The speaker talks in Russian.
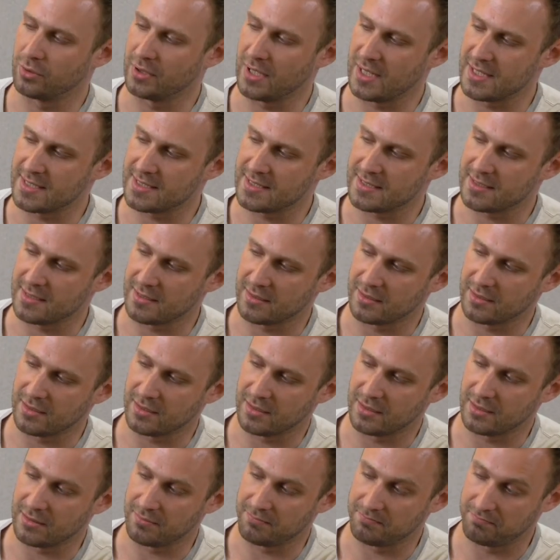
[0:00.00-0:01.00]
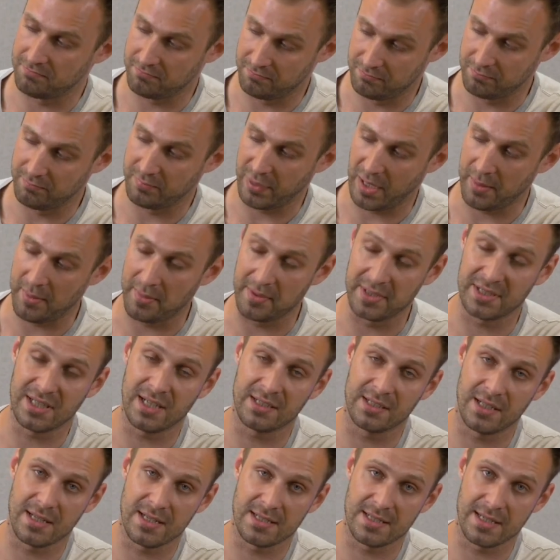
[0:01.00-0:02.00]
у нас э,
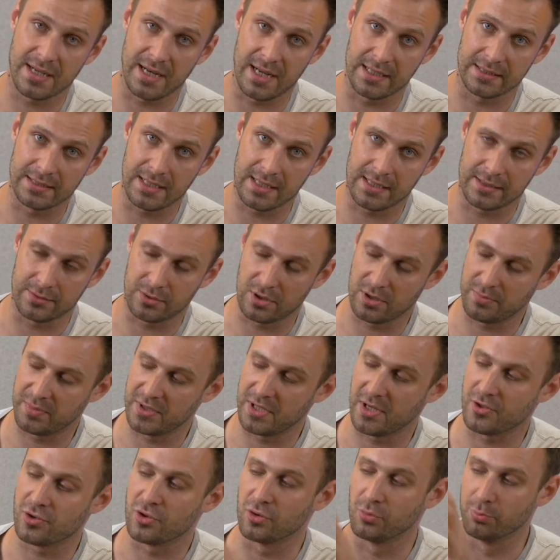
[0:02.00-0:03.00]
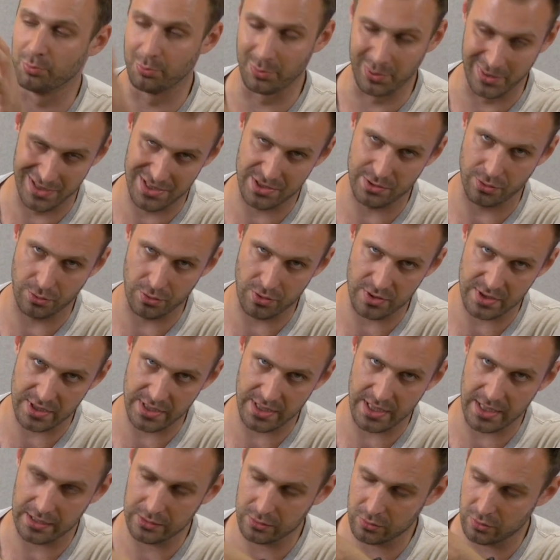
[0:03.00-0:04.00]
Проприетарная зарядка, которая поддерживает быструю
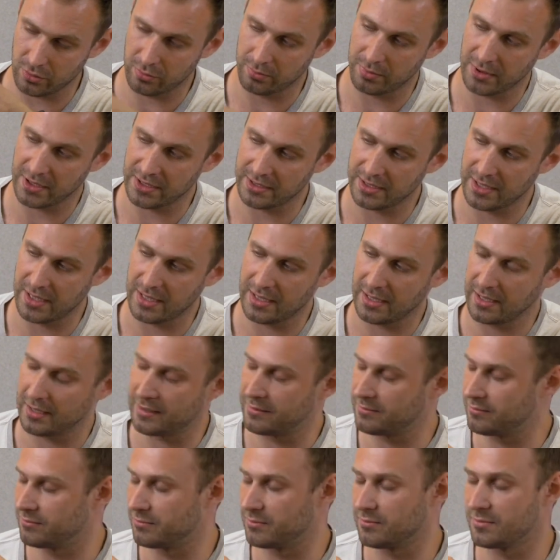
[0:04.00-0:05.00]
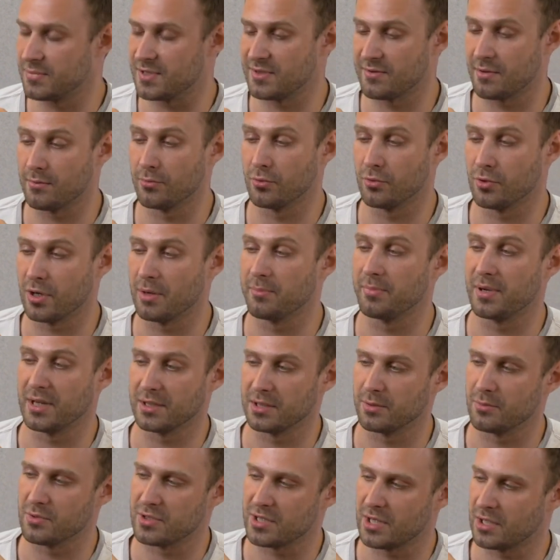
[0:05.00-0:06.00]
зарядку благодаря своему
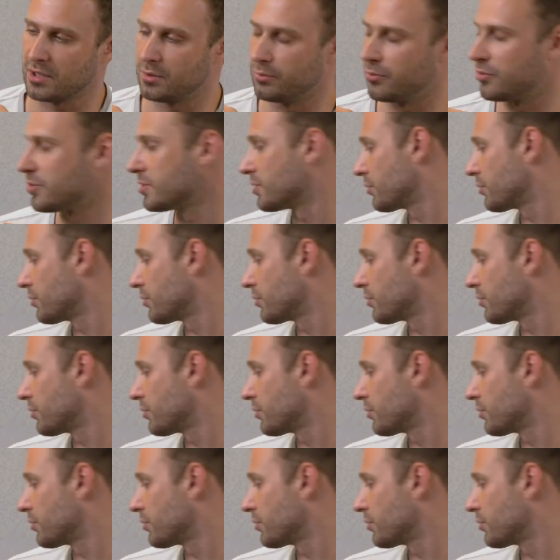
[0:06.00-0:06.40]
комплектному зарядному